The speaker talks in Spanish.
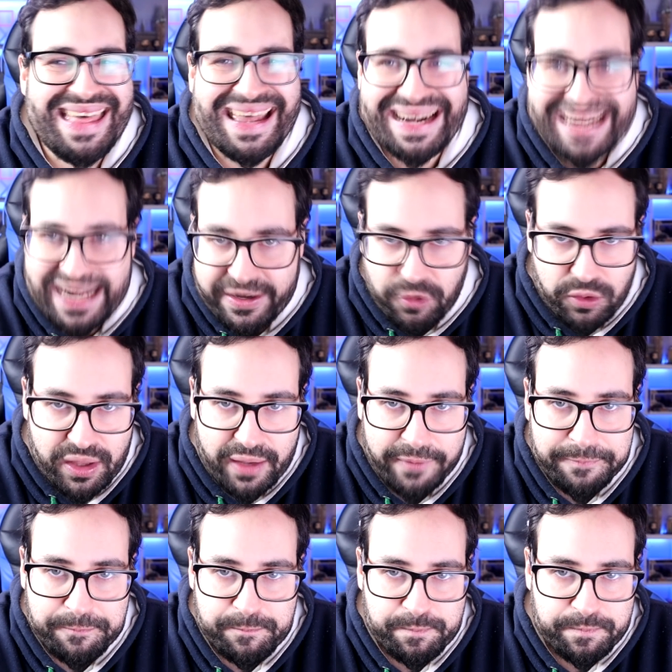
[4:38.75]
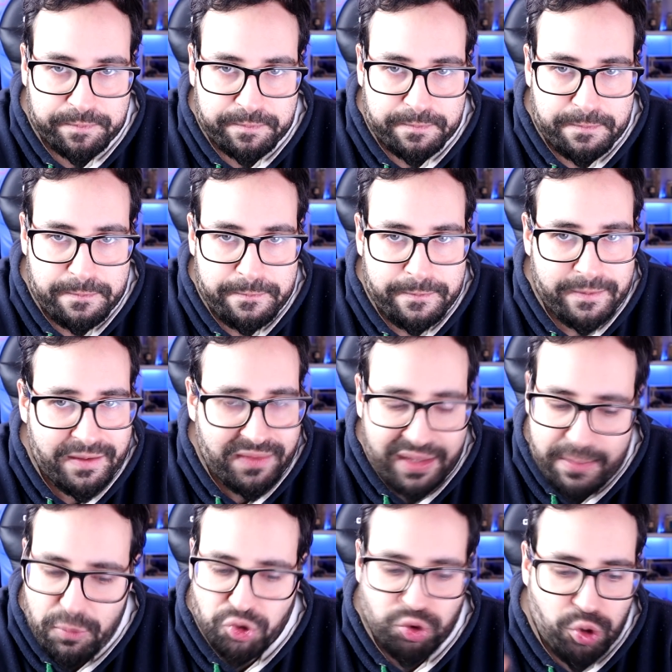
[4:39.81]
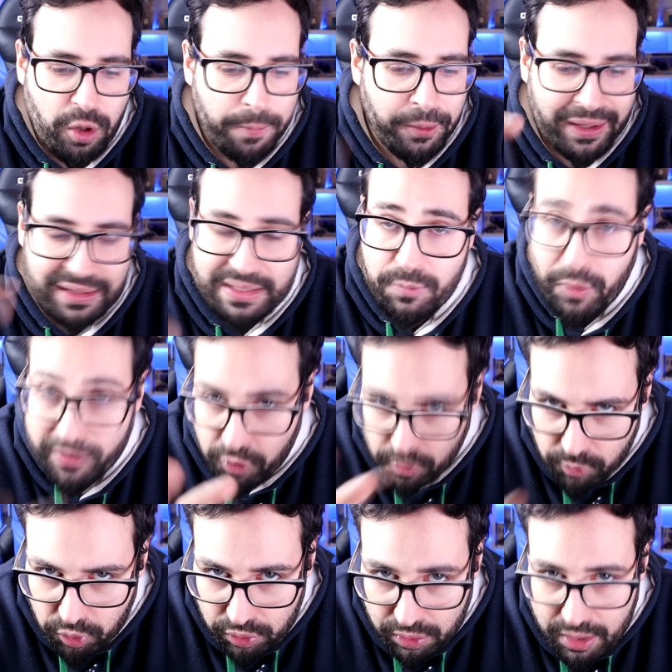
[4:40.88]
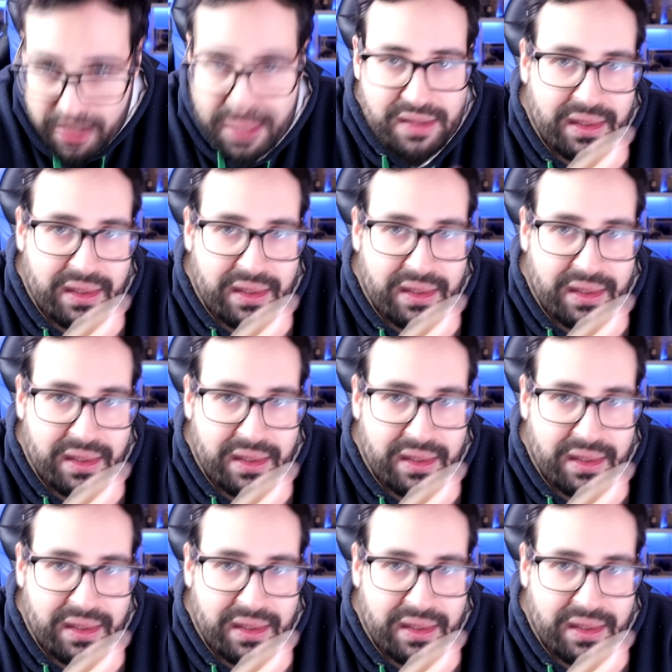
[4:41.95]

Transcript: cerrarlo ya. Tenemos un objetivo en común,